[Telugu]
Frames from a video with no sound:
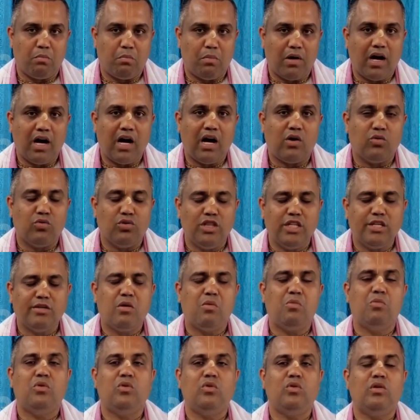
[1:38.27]
మహా
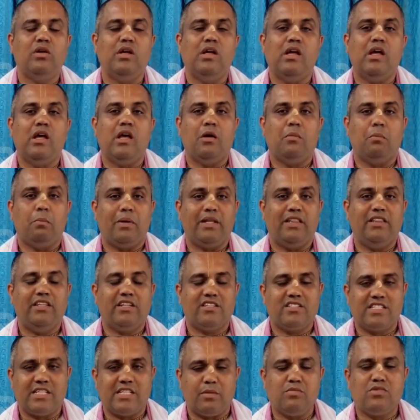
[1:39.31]
ఉద్యమము పెద్ద
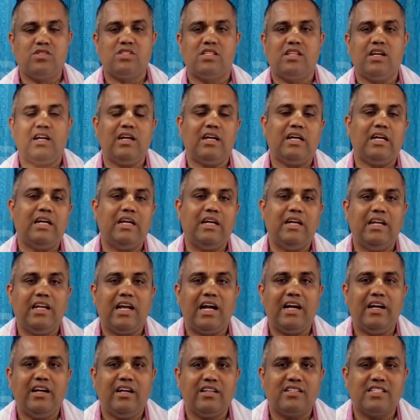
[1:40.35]
సంస్థ
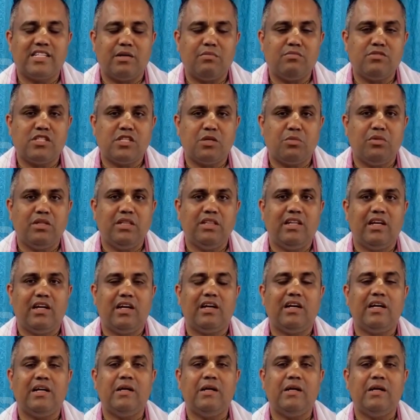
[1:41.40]
ఇలాంటి సంస్థ మీద